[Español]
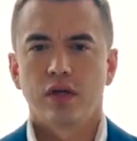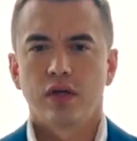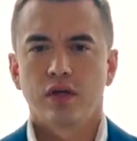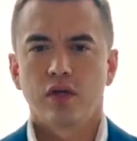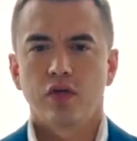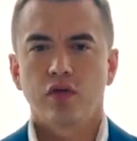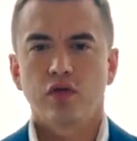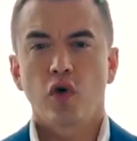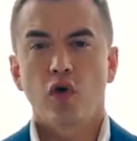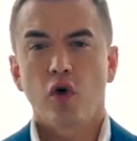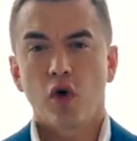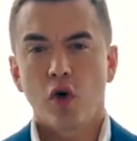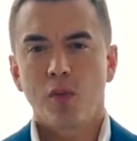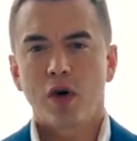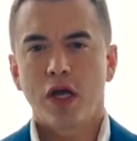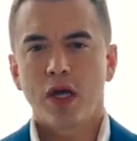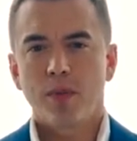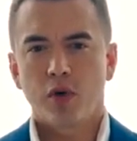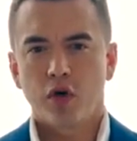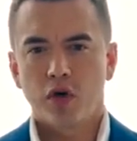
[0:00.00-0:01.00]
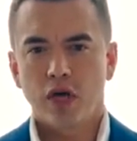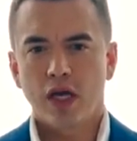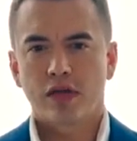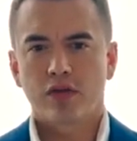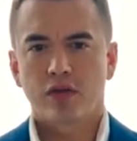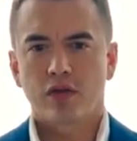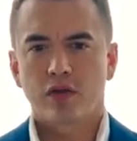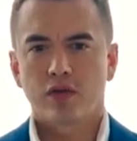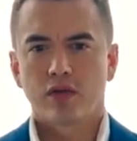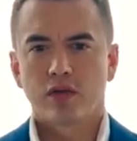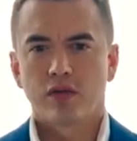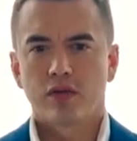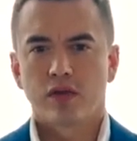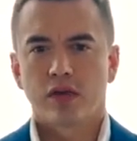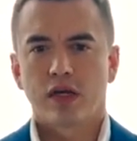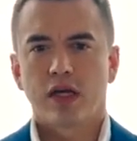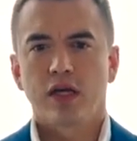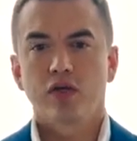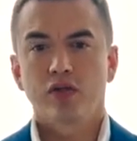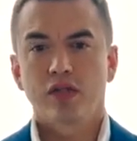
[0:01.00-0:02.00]
Yo soy un hombre de proyectos
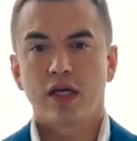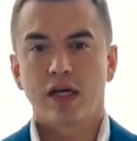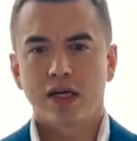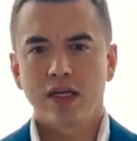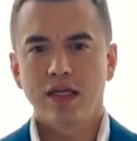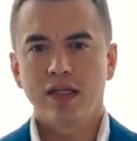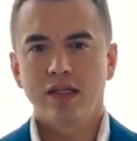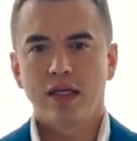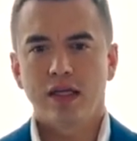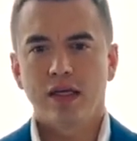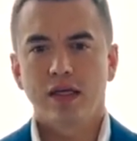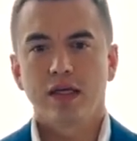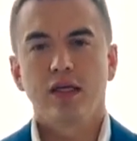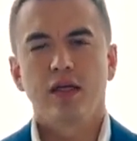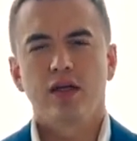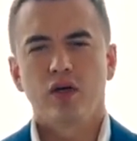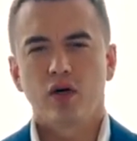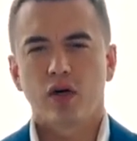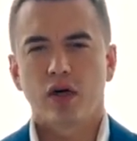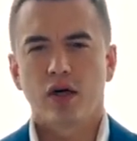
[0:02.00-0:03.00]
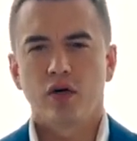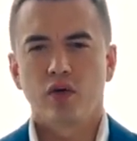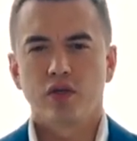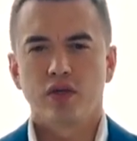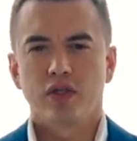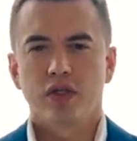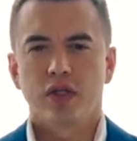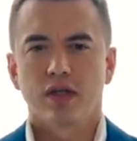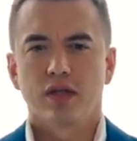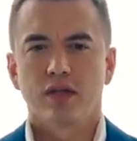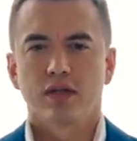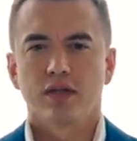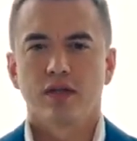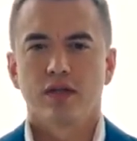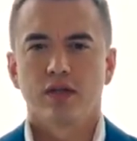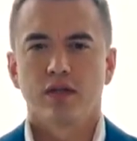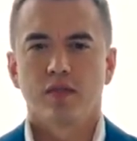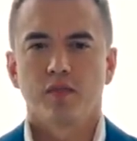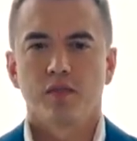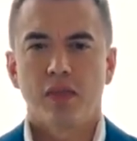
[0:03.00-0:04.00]
que no se rinde y no renuncia.
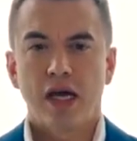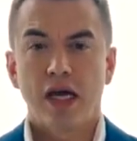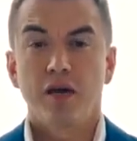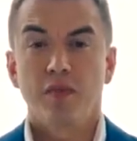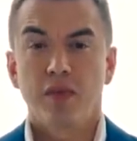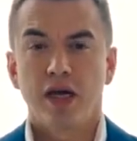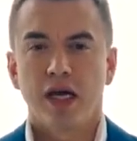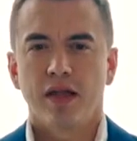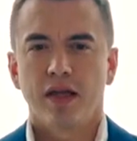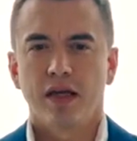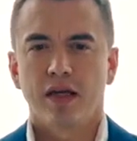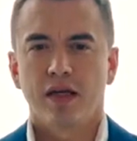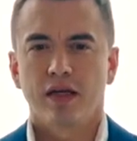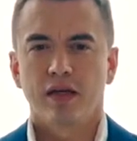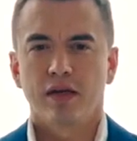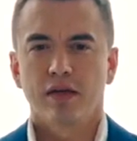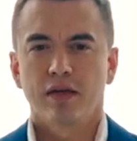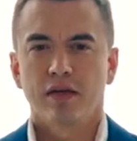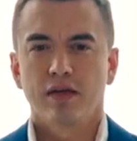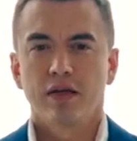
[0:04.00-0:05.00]
Va en mi ADN.